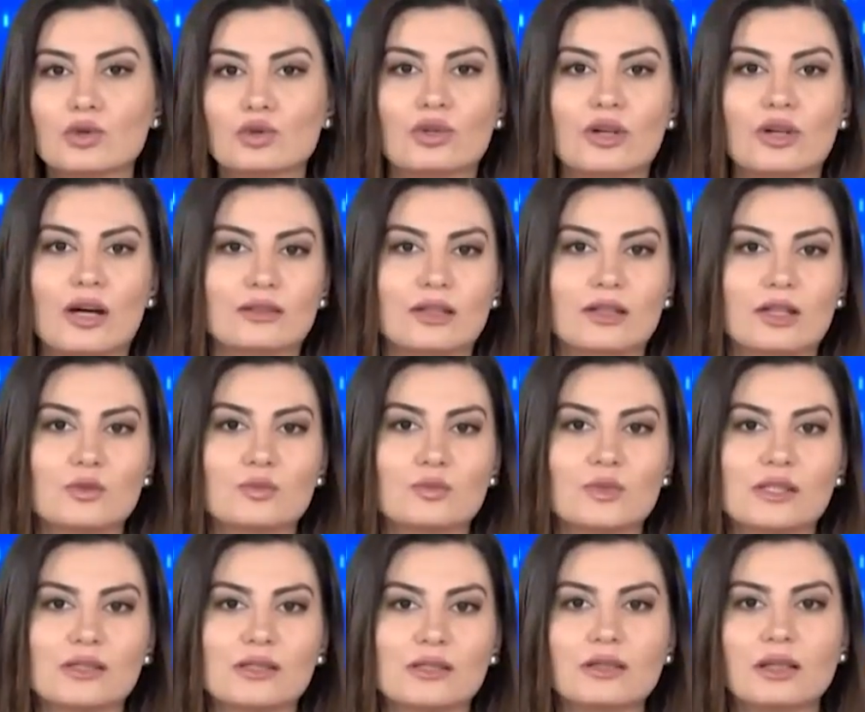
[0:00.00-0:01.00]
koridor
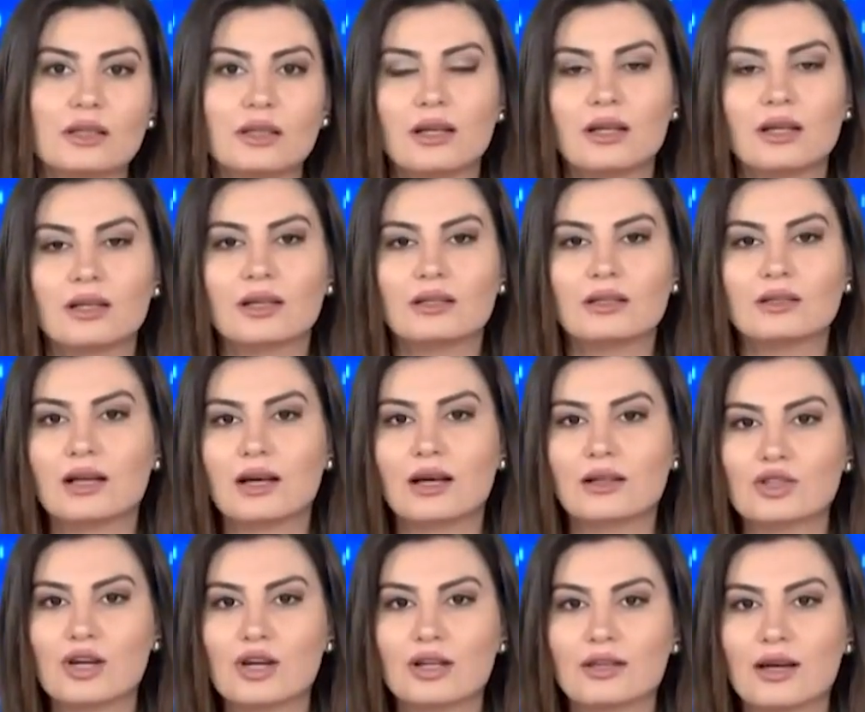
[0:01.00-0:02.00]
anlaşmasının
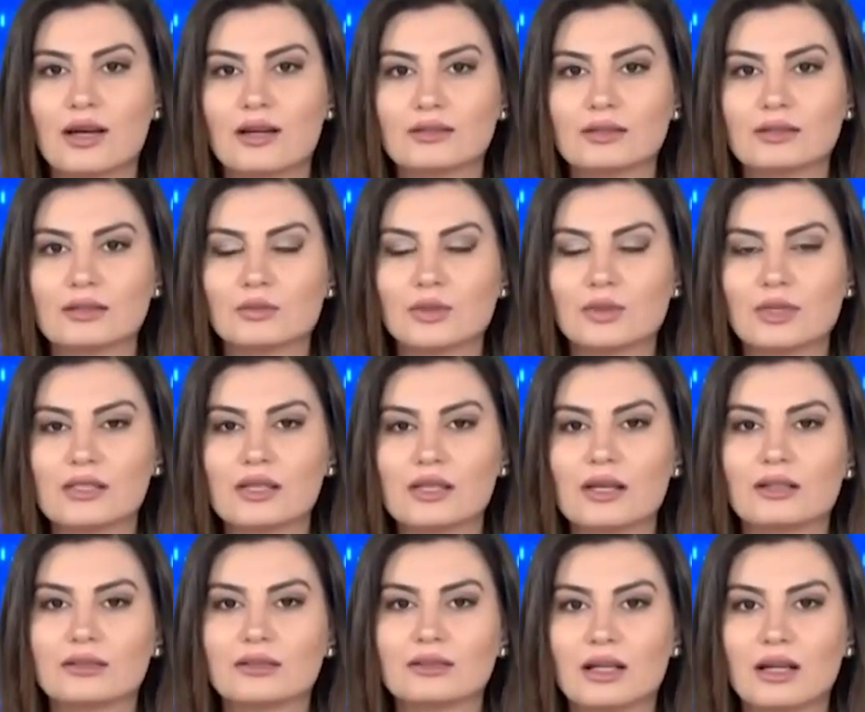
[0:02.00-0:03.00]
yeniden canlandırılması
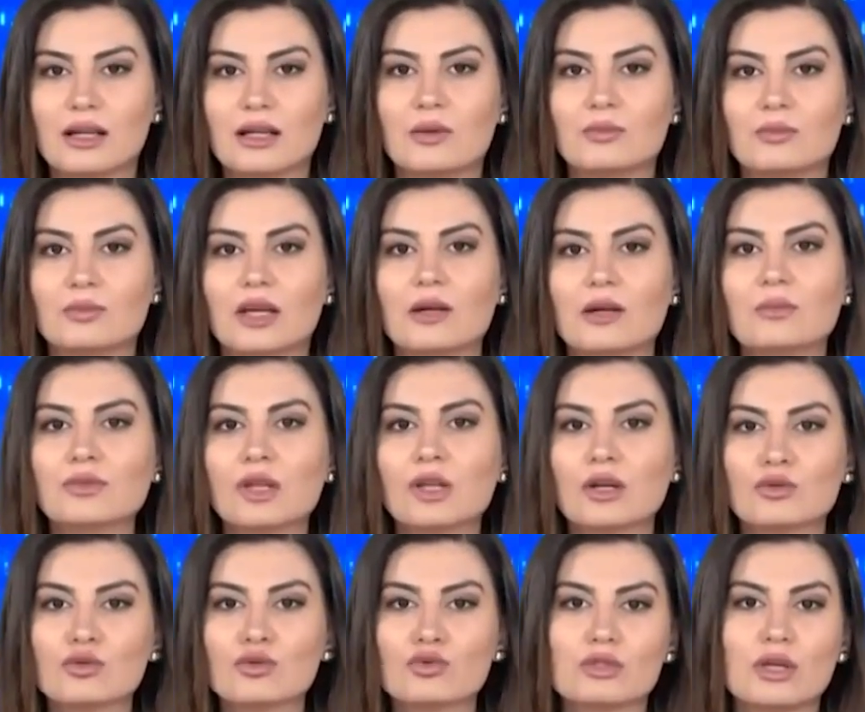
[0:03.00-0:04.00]
adına hem de
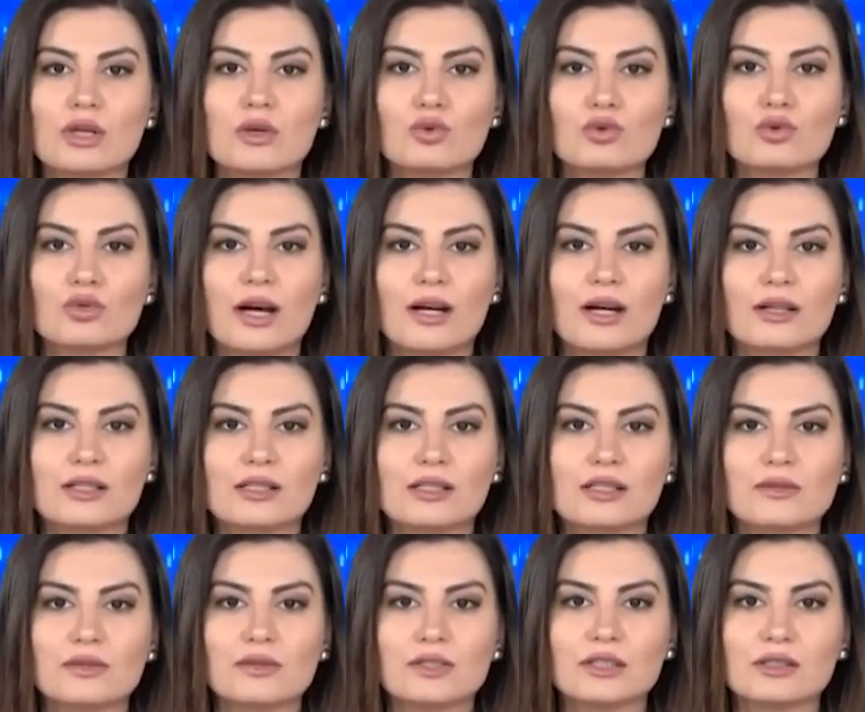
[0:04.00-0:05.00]
Rusya-Ukrayna
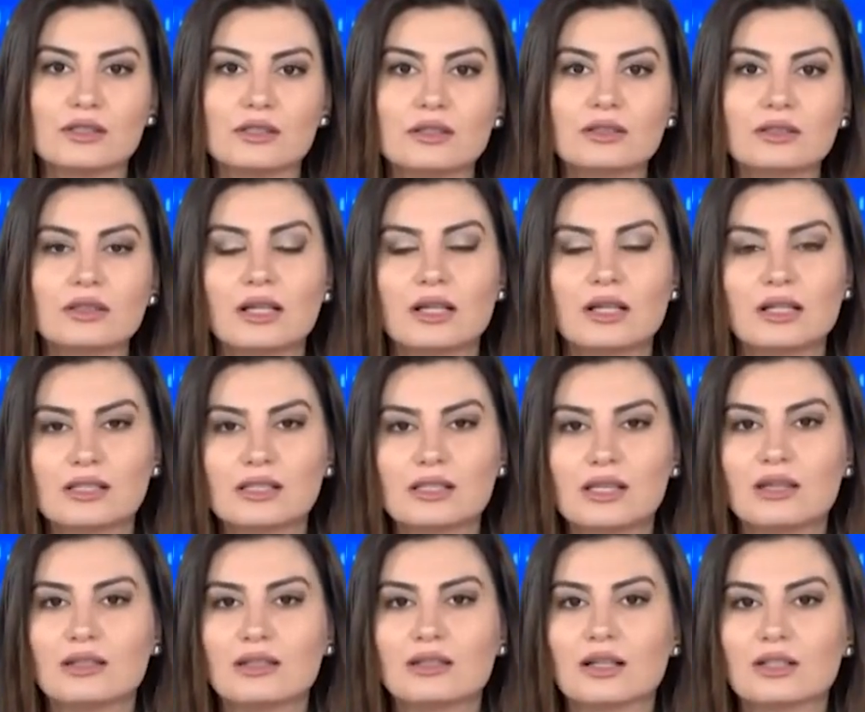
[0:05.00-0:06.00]
savaşının
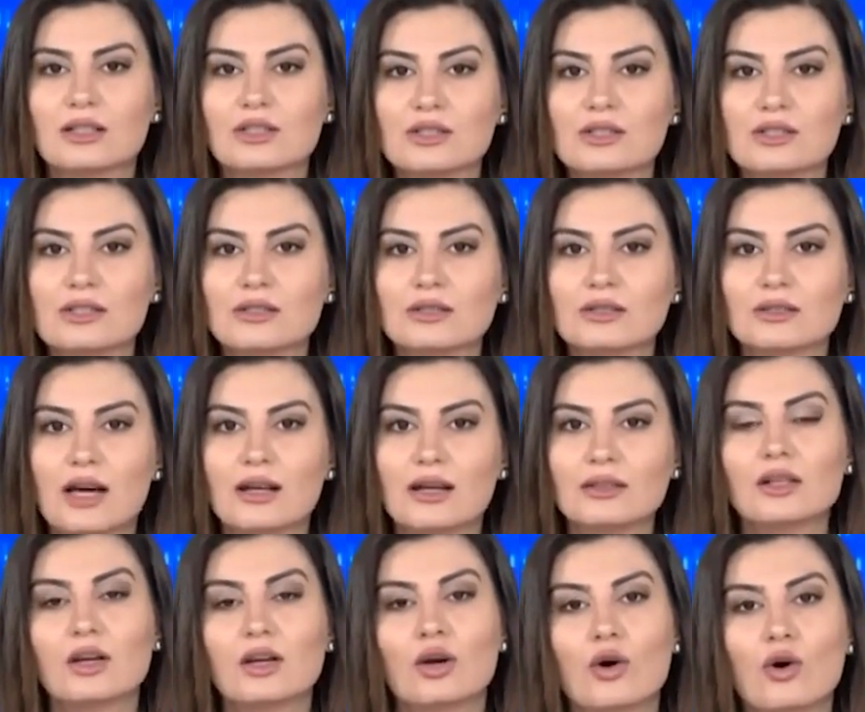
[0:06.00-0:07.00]
seyri
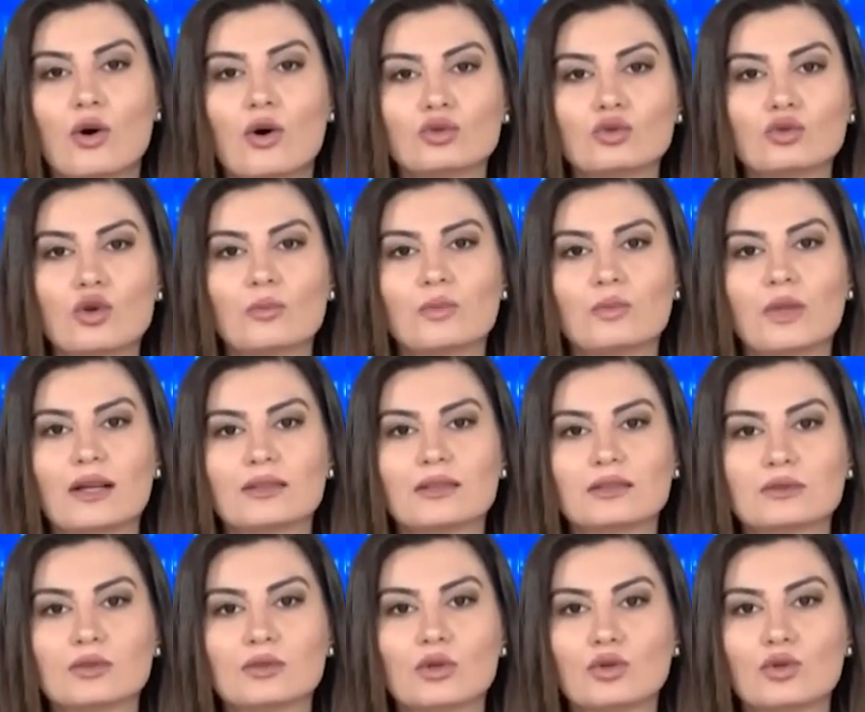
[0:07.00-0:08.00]
açısından o
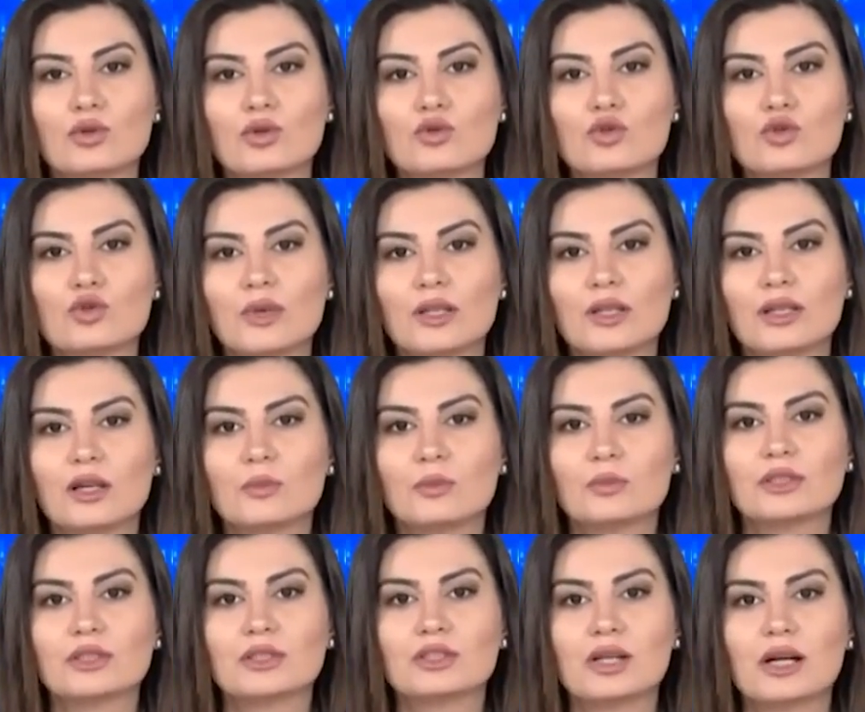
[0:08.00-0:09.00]
toplantıda, o görüşmede
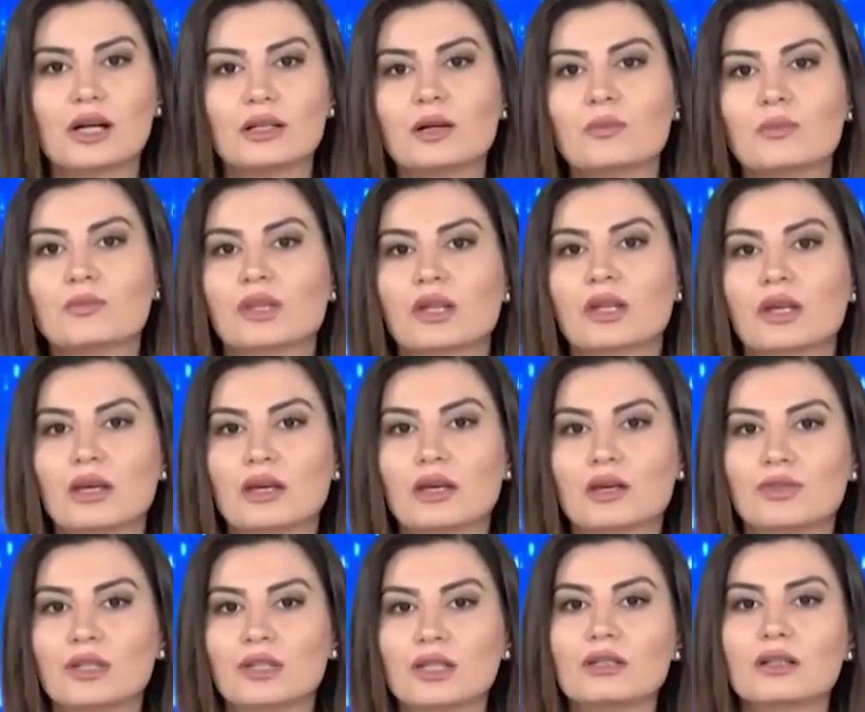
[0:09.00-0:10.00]
yapılacak
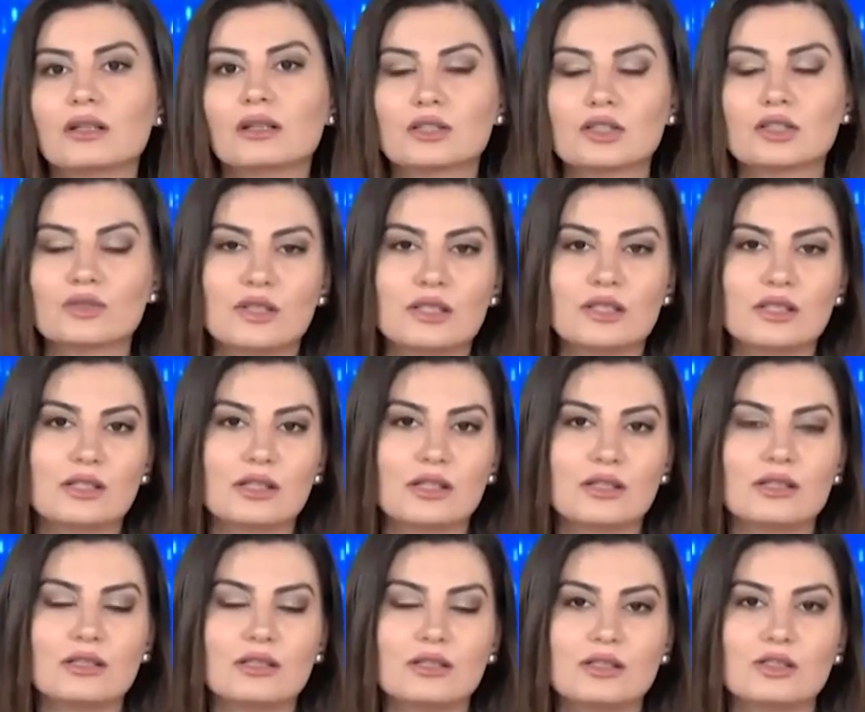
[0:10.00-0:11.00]
e, fikir
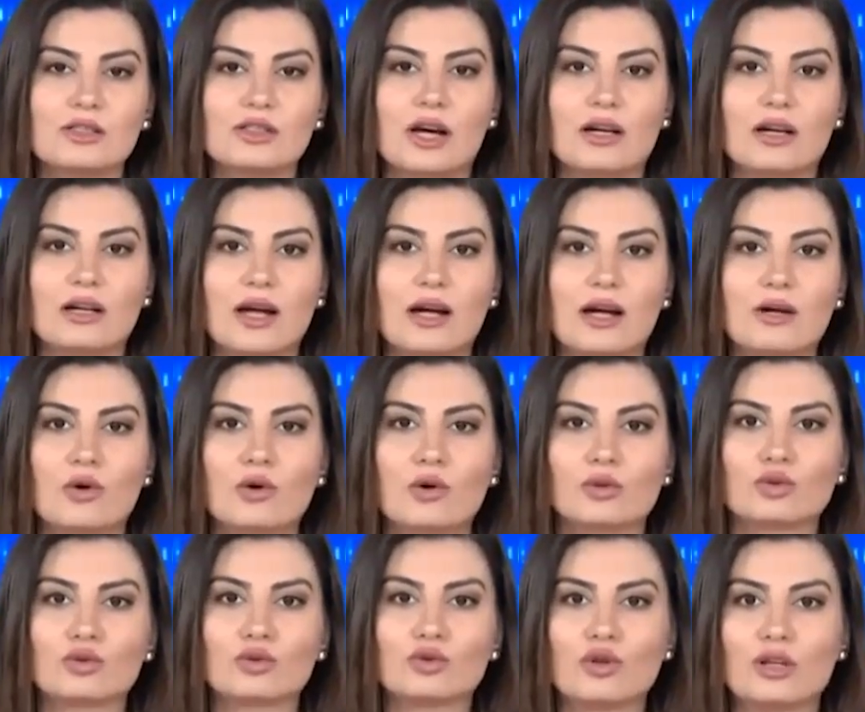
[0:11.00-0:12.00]
alışverişleri, istişareler
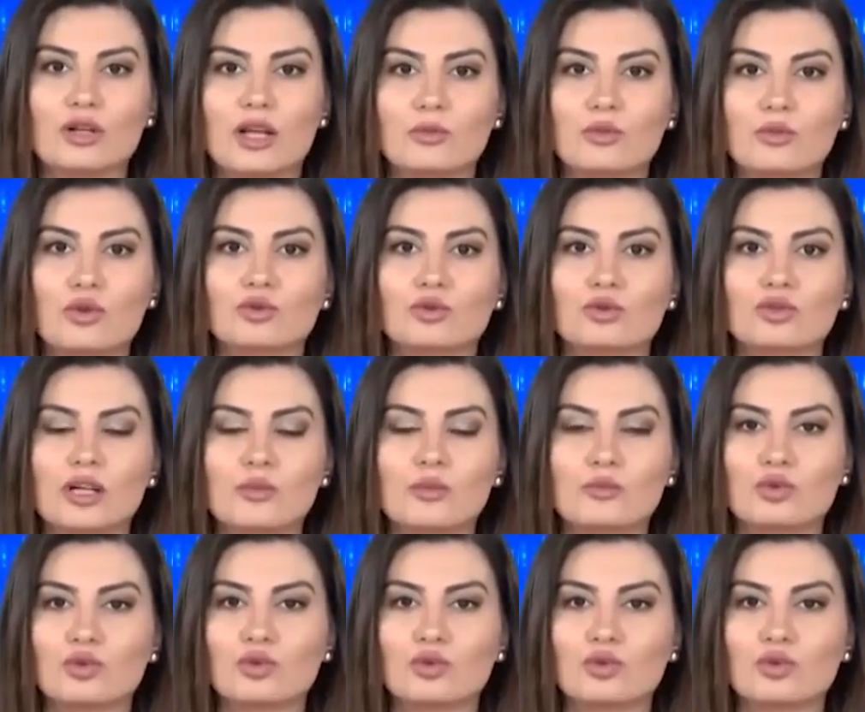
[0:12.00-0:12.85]
oldukça önemli olacak.